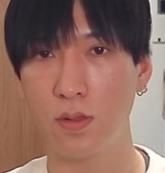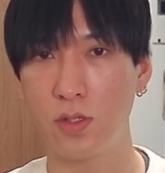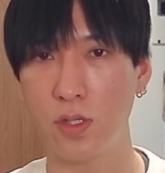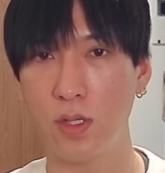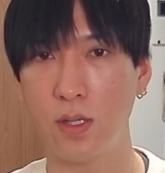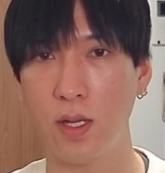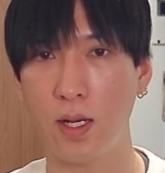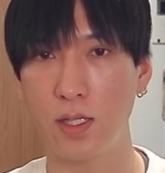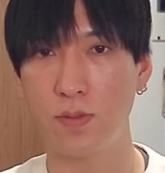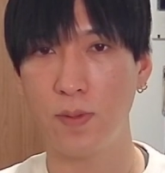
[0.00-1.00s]

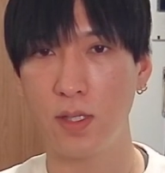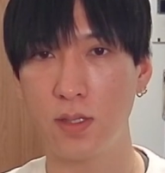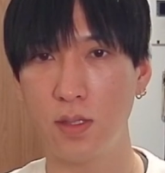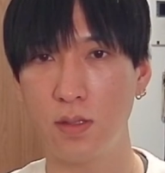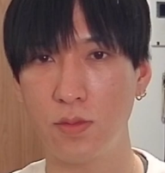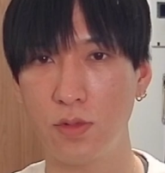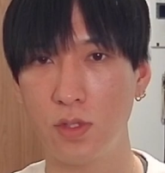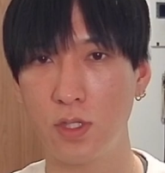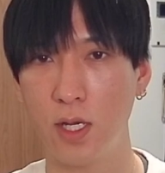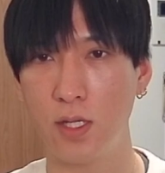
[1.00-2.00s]
61.8%戻
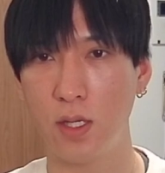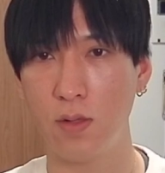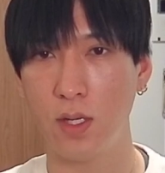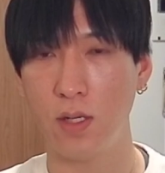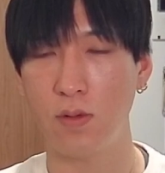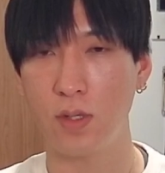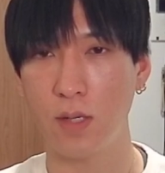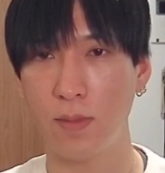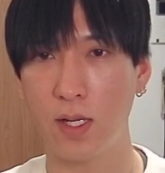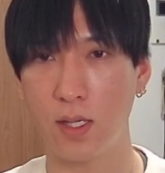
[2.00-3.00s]
しラインでの値動き
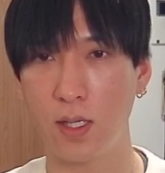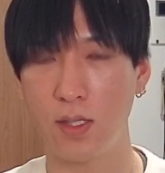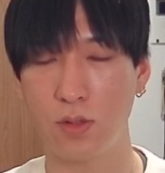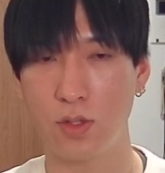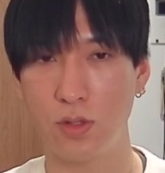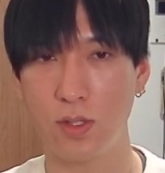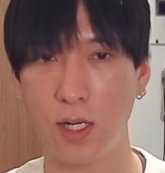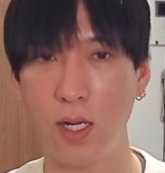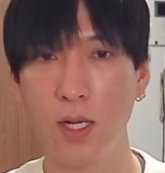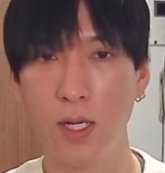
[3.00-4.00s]
はまだ継続中か
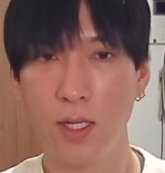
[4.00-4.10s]
な。